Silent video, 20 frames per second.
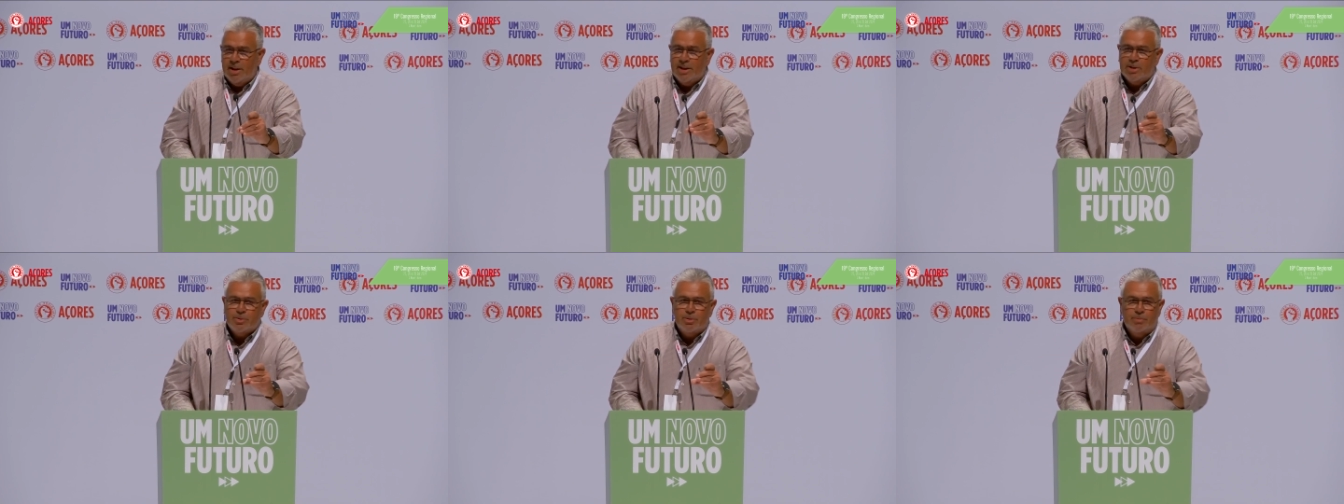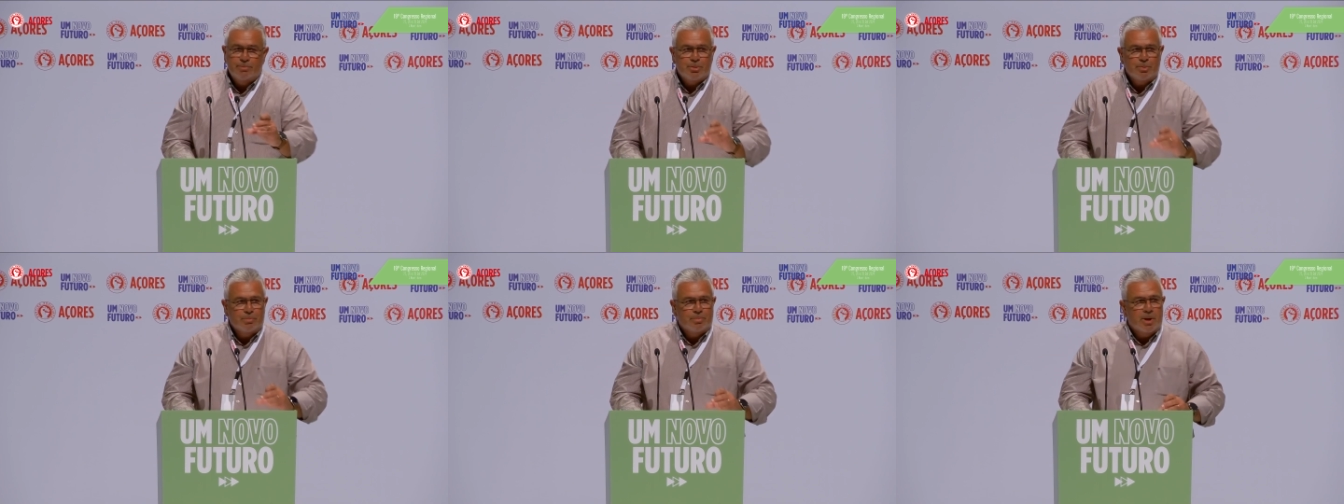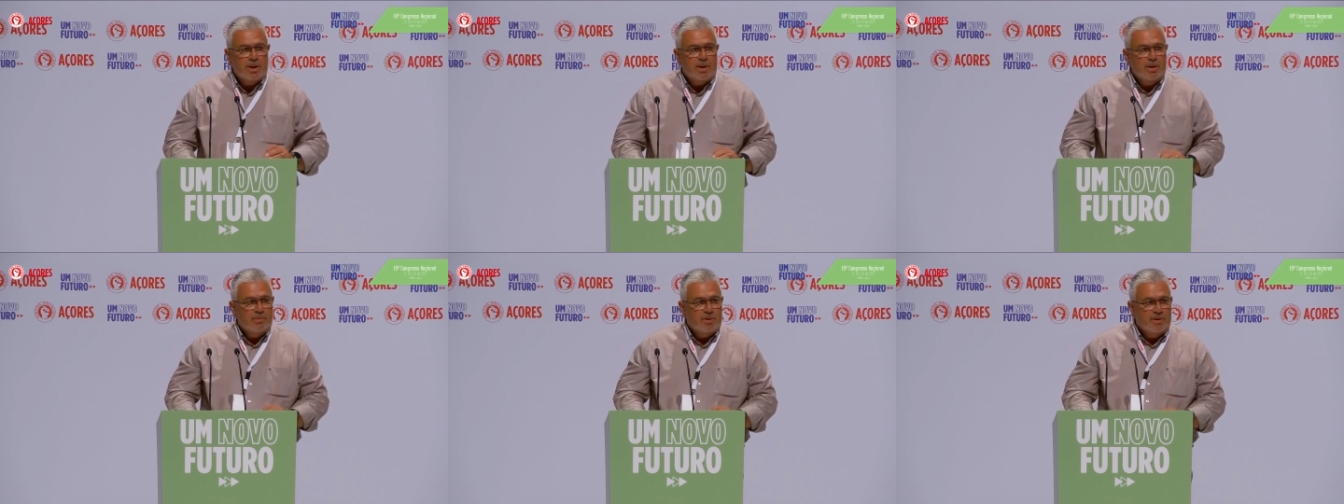é que somos um
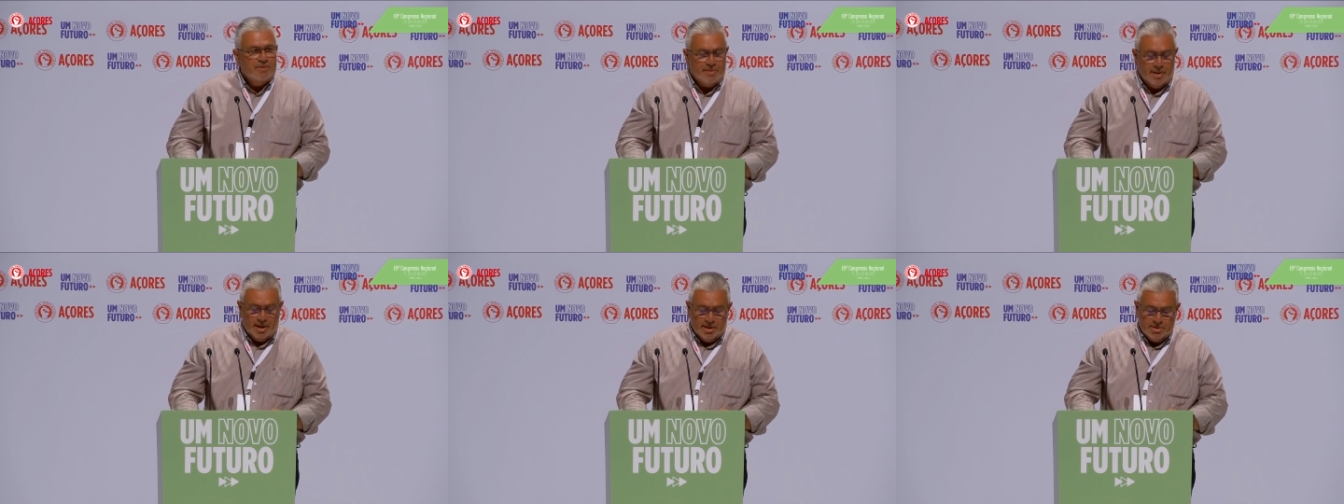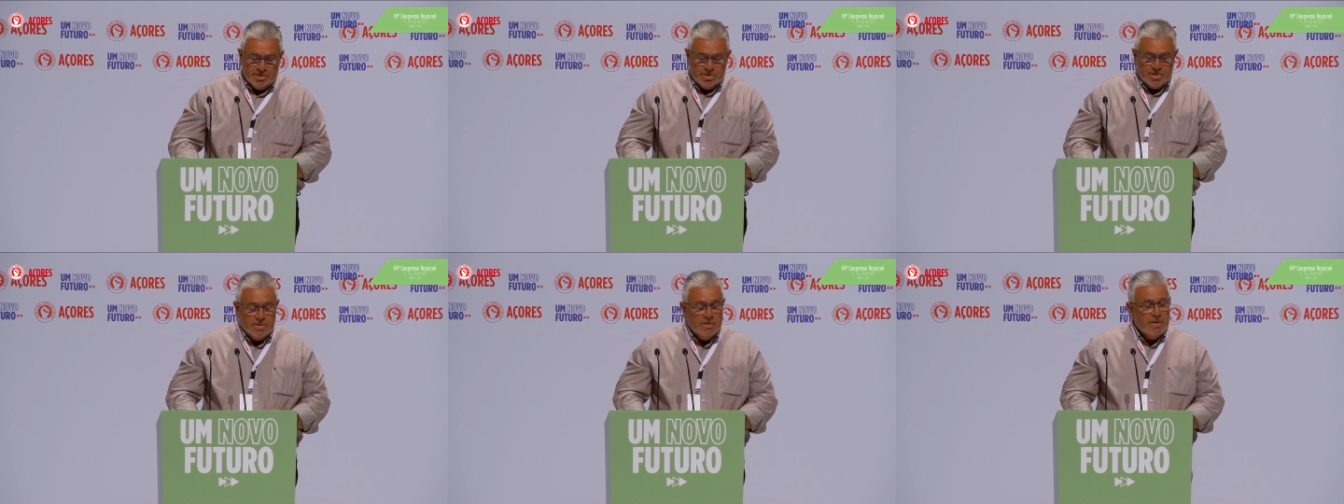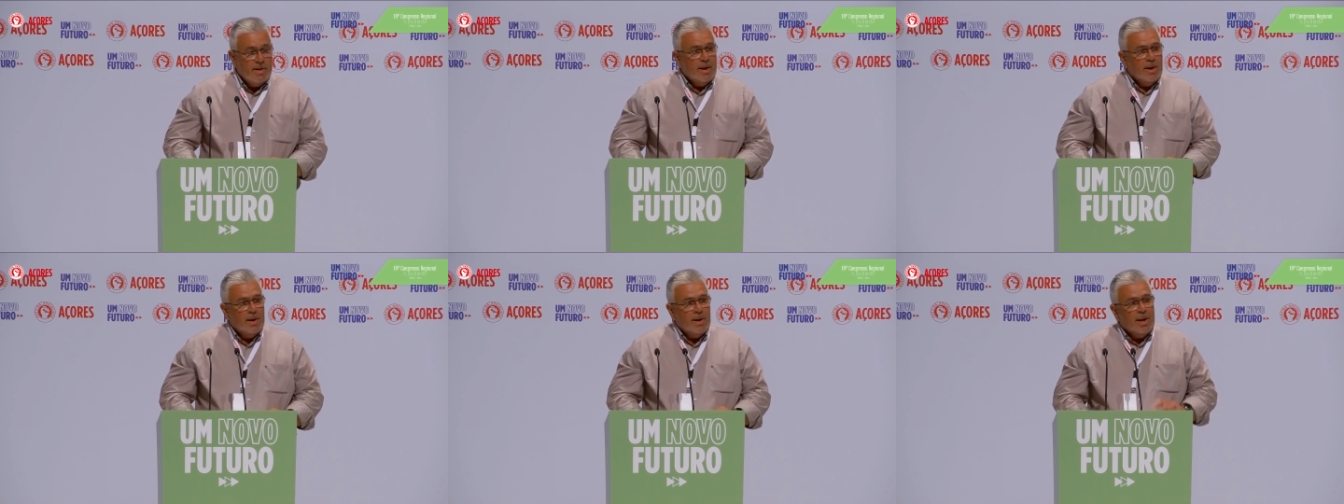bocadinho diferentes.
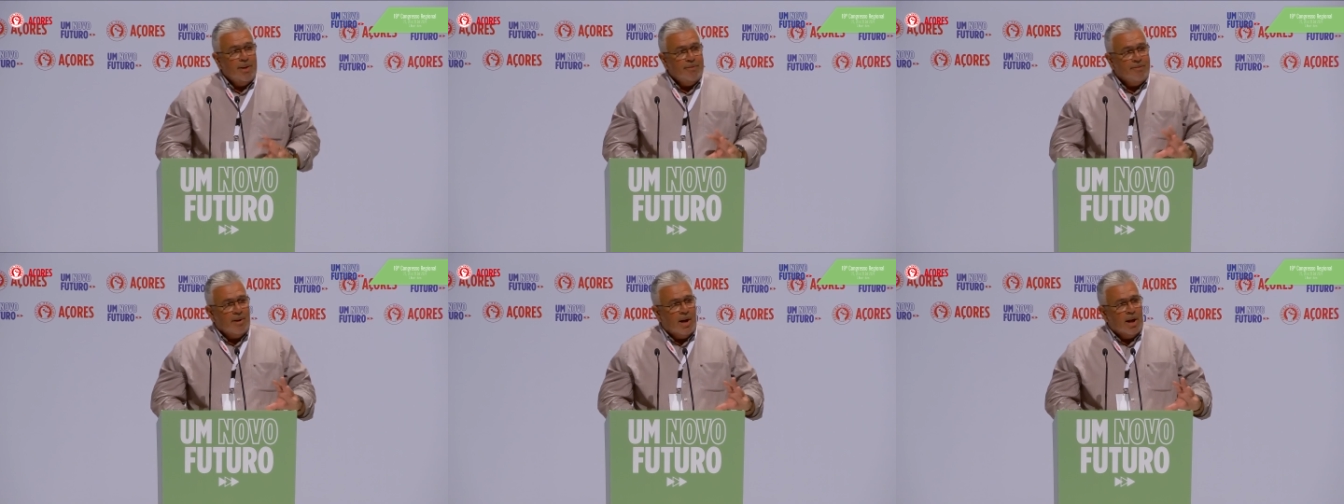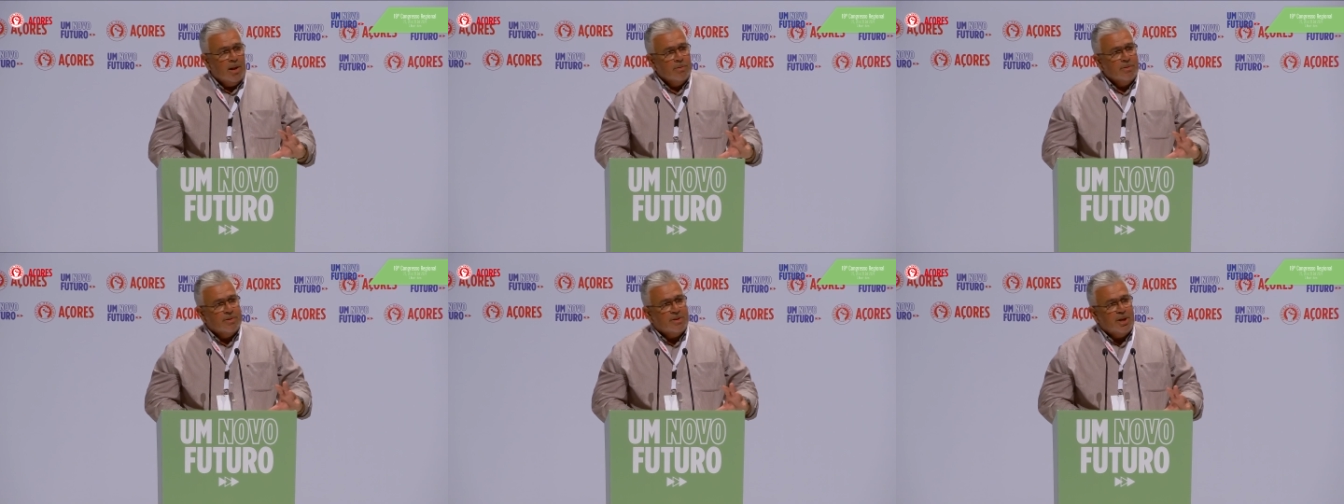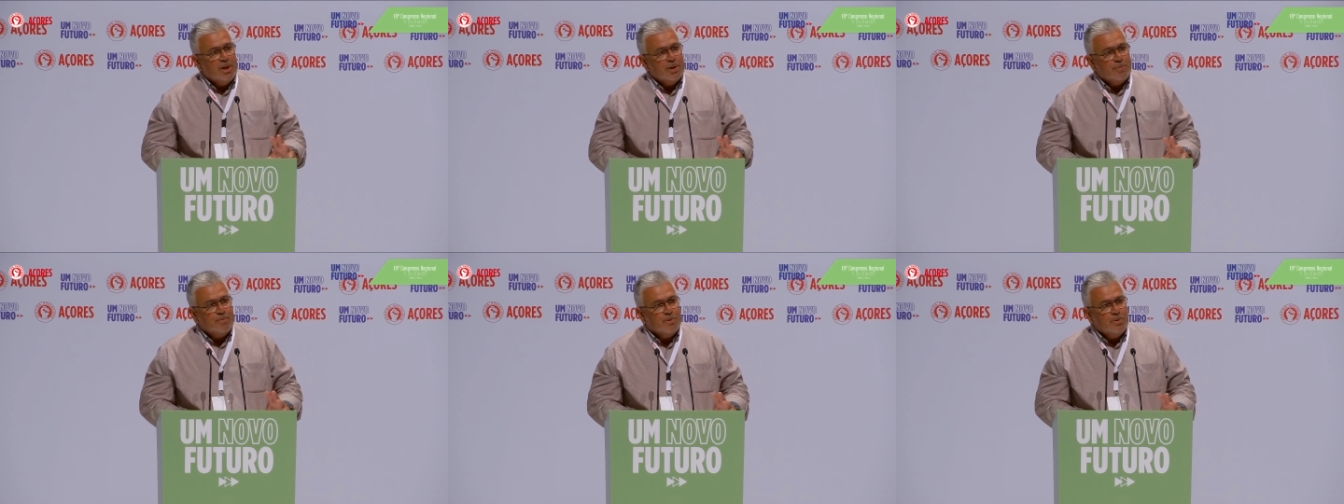E falo de
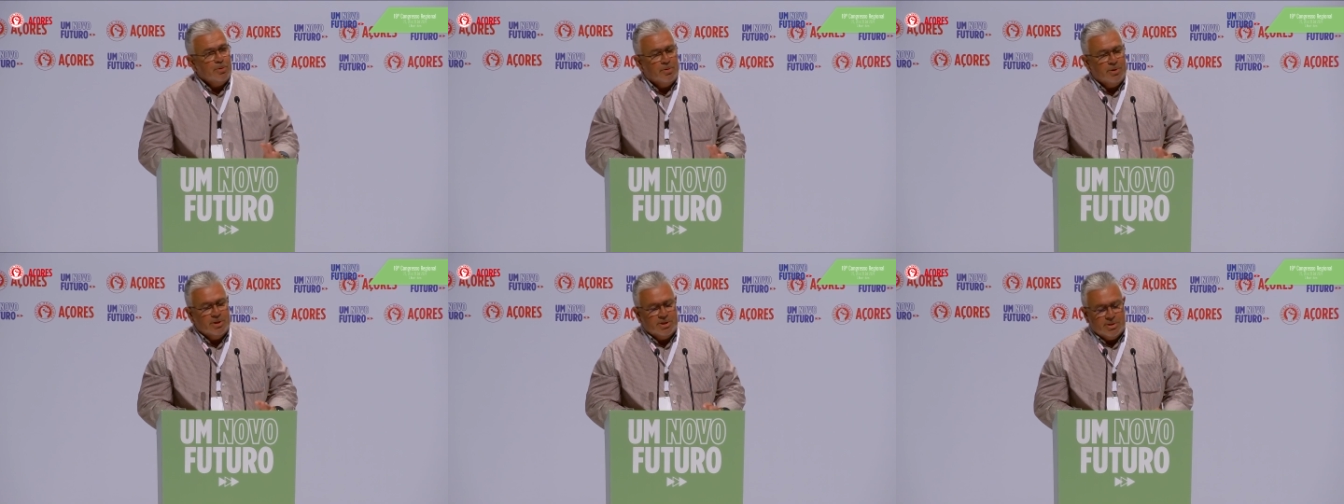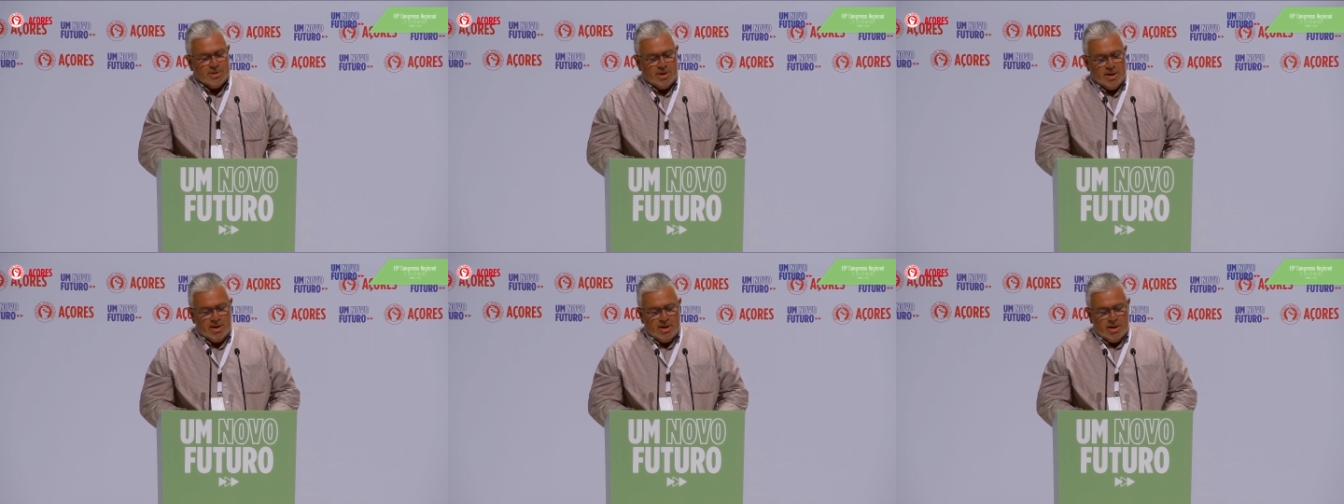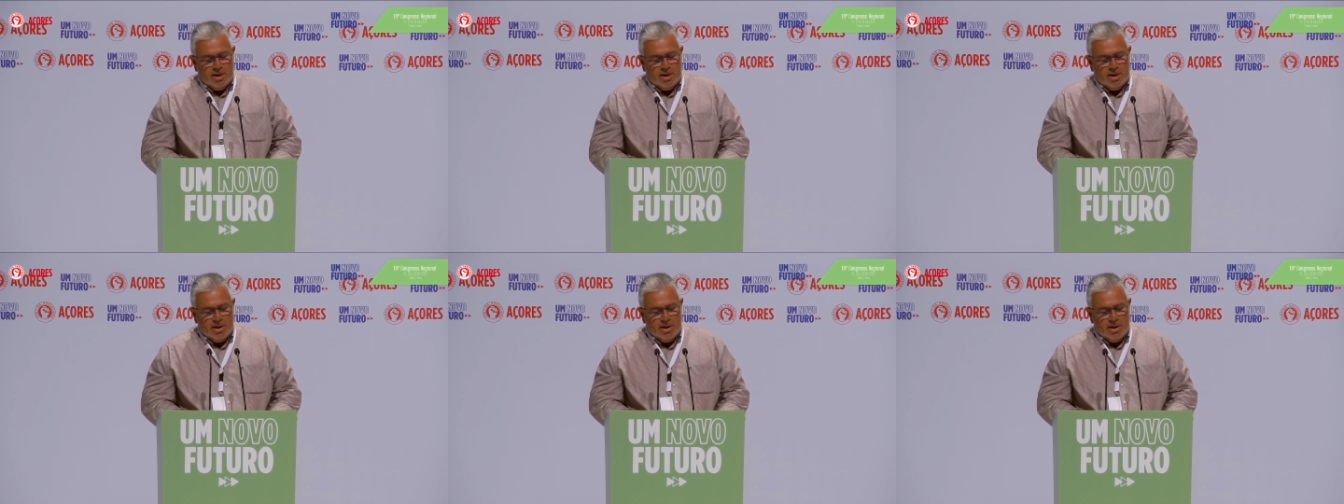três pessoas